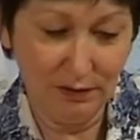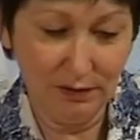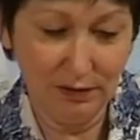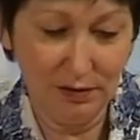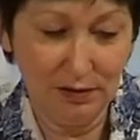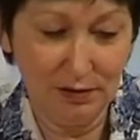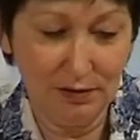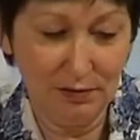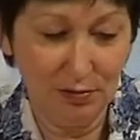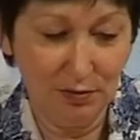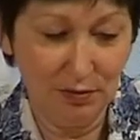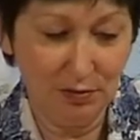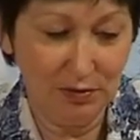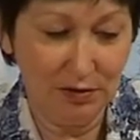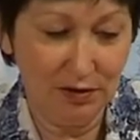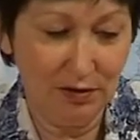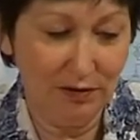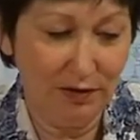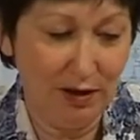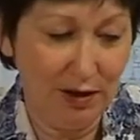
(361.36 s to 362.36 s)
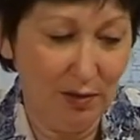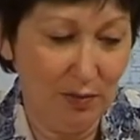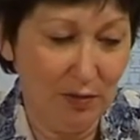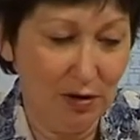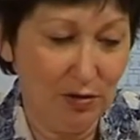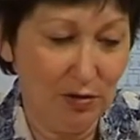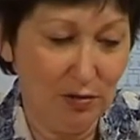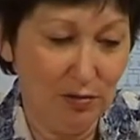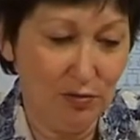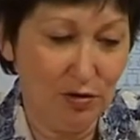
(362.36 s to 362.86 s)
Вот мы
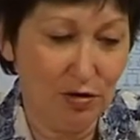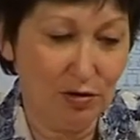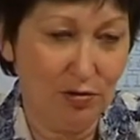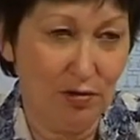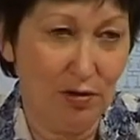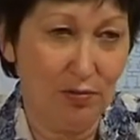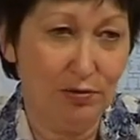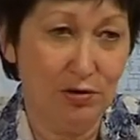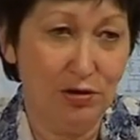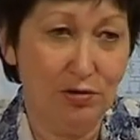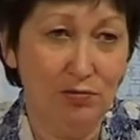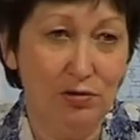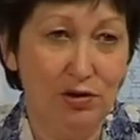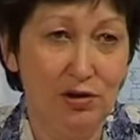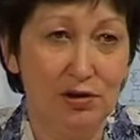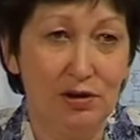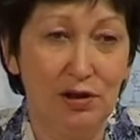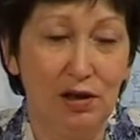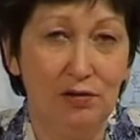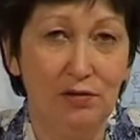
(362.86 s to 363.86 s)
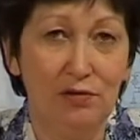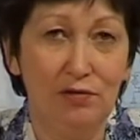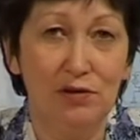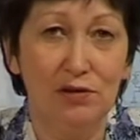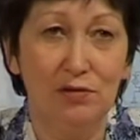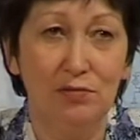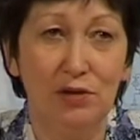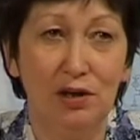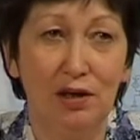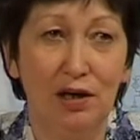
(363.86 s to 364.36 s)
говорим о том, что почему не
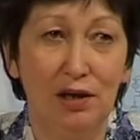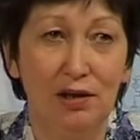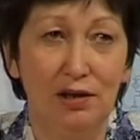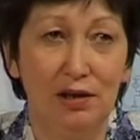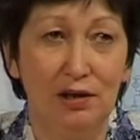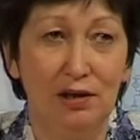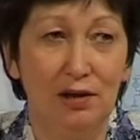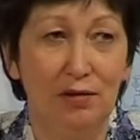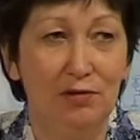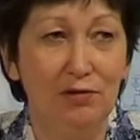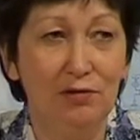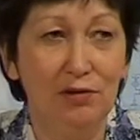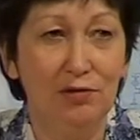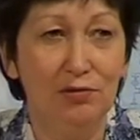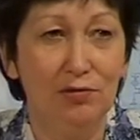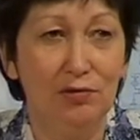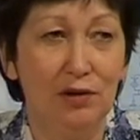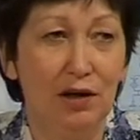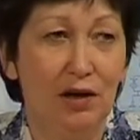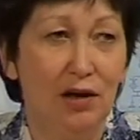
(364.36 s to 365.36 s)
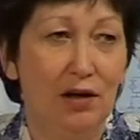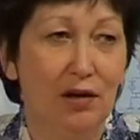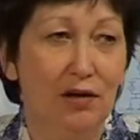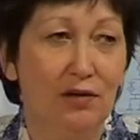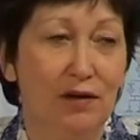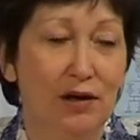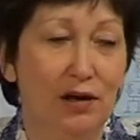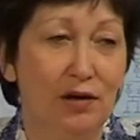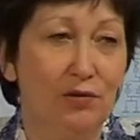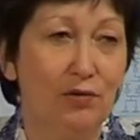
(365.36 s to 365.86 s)
становятся многодетными. Вот тут
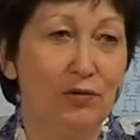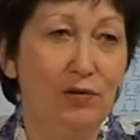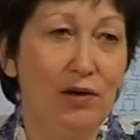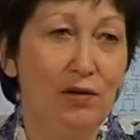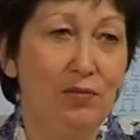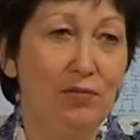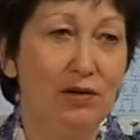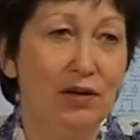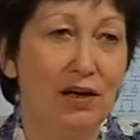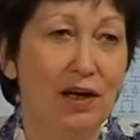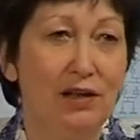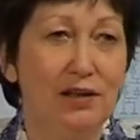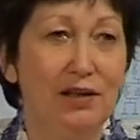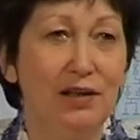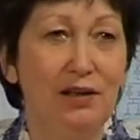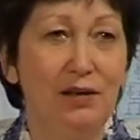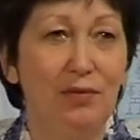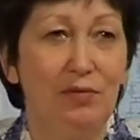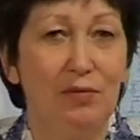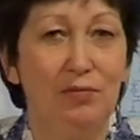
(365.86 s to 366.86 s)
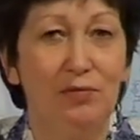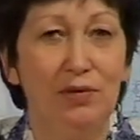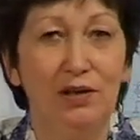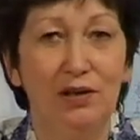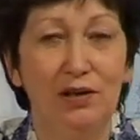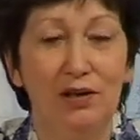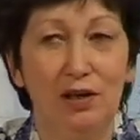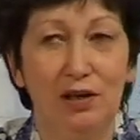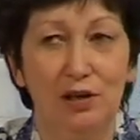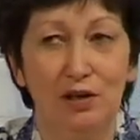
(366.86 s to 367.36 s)
говорят, ой, многодетными
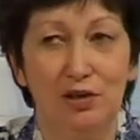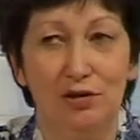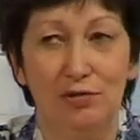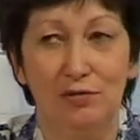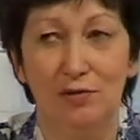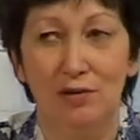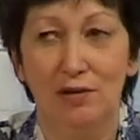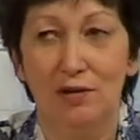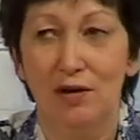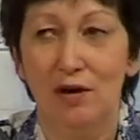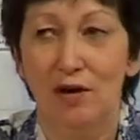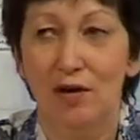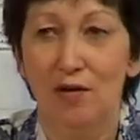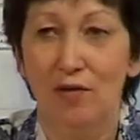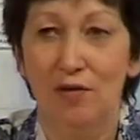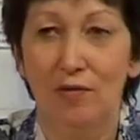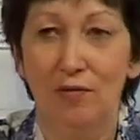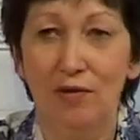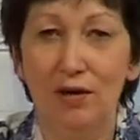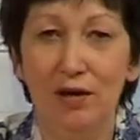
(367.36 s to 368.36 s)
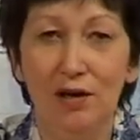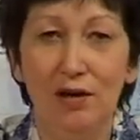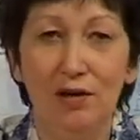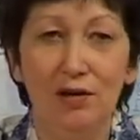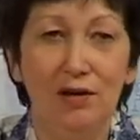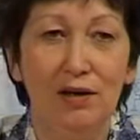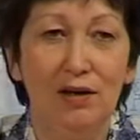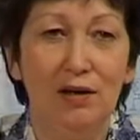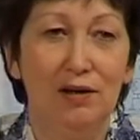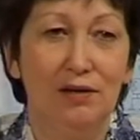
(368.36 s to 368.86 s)
быть хорошо.
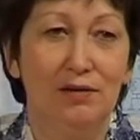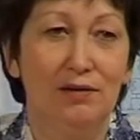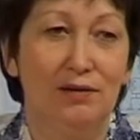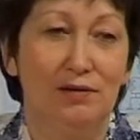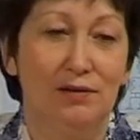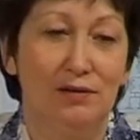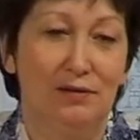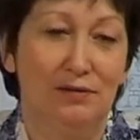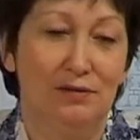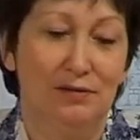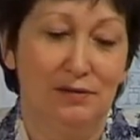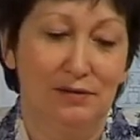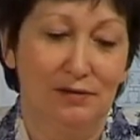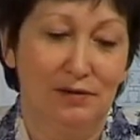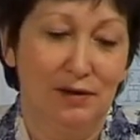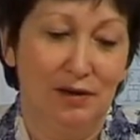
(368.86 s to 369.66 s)
Ой, э,